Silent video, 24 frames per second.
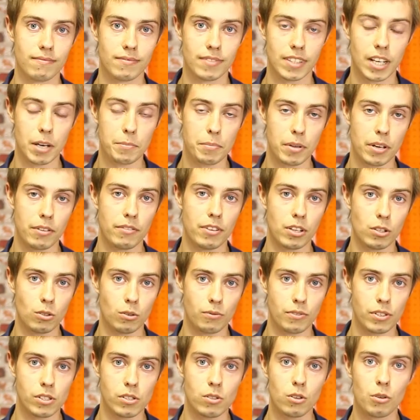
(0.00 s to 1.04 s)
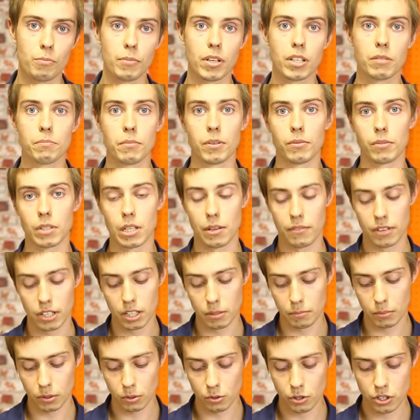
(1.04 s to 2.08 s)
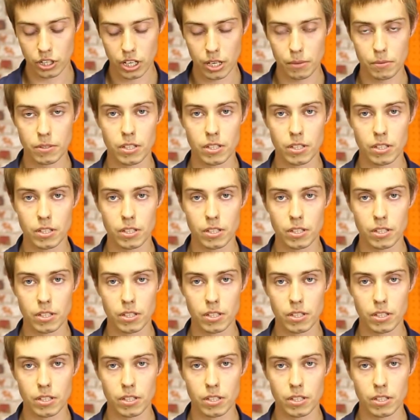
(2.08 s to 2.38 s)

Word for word: А перевернув инструмент, мы мгновенно получаем